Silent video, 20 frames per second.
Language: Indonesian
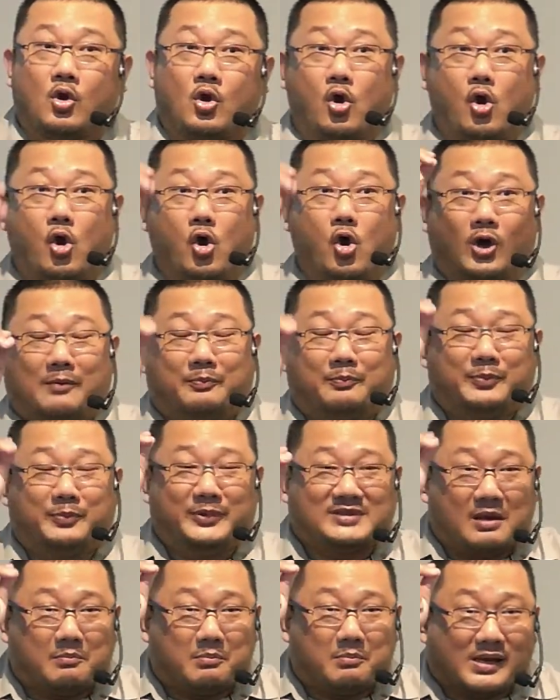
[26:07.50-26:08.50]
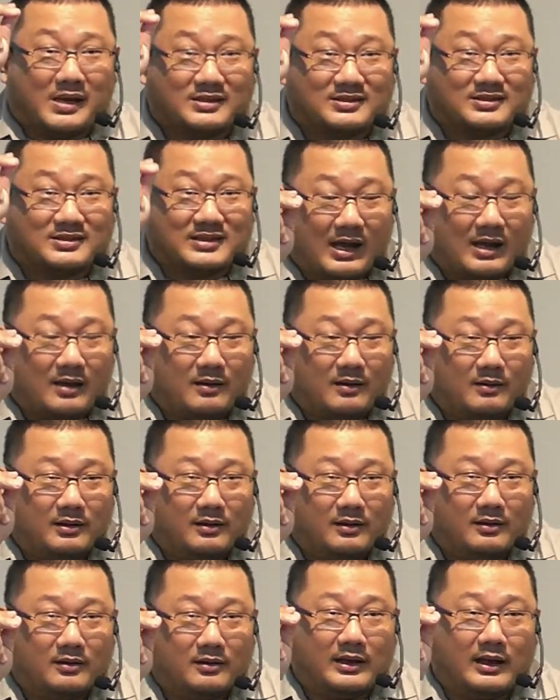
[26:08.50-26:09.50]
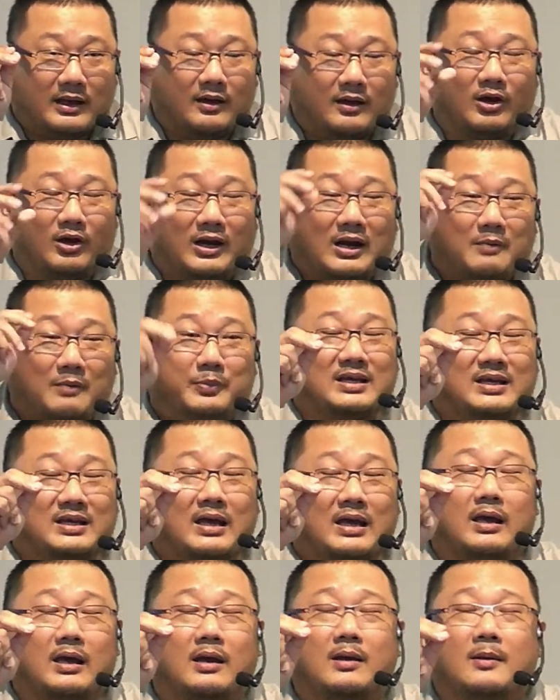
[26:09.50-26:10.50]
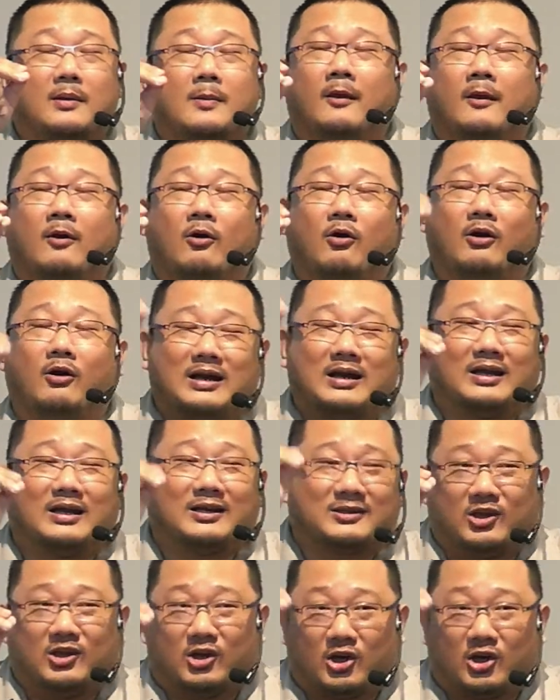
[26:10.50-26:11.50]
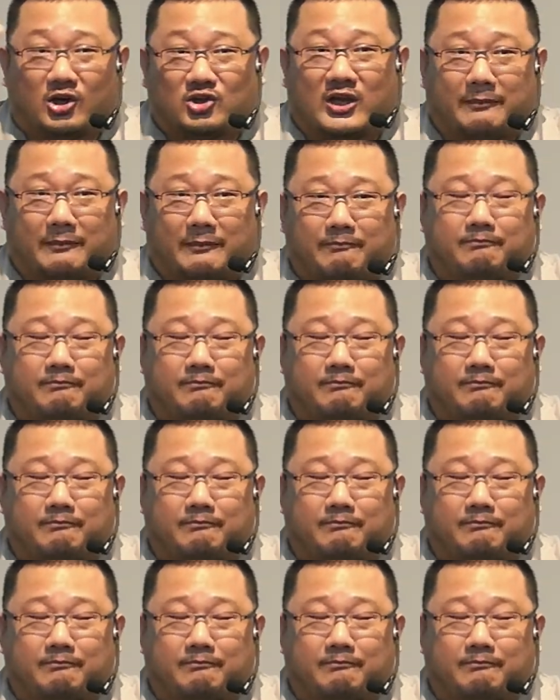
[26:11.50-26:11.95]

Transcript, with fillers: orang bisa masak, ya orang bisa orang ngerti resep